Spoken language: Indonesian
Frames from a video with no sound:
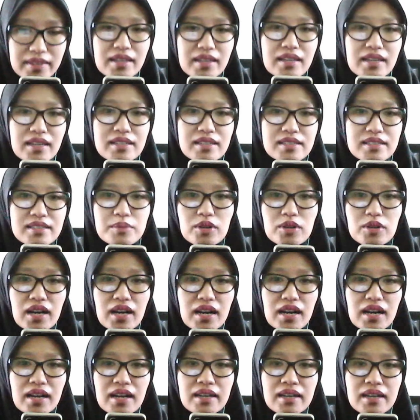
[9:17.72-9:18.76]

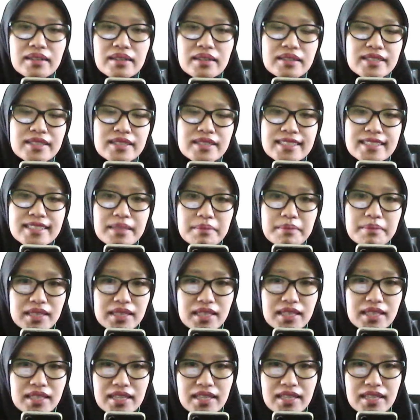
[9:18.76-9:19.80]
Semoga
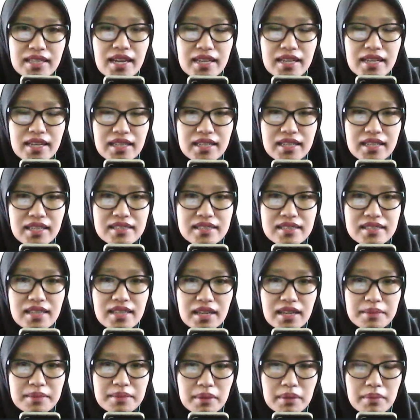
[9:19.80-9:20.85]
materi hari ini
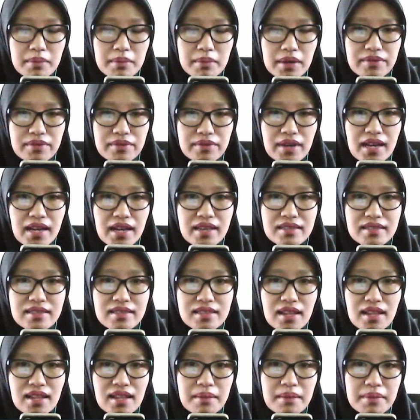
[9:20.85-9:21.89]
sangat bermanfaat.
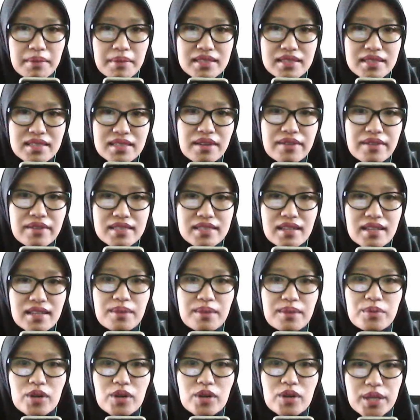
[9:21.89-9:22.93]
Selamat siang.
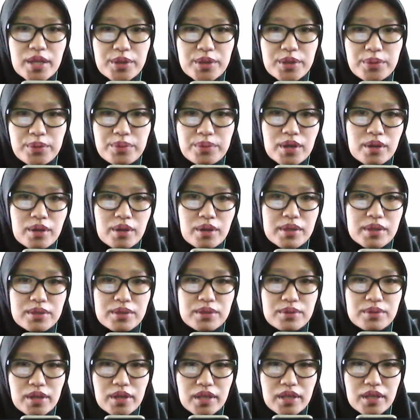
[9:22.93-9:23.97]
Wassalamualaikum
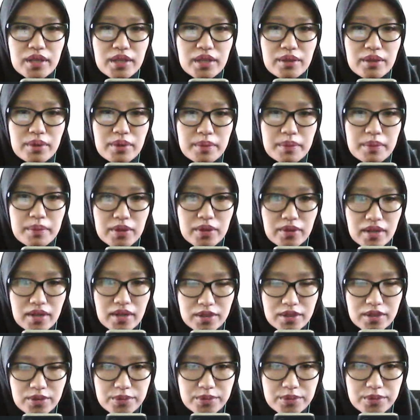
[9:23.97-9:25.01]
warahmatullahi wabarakatuh.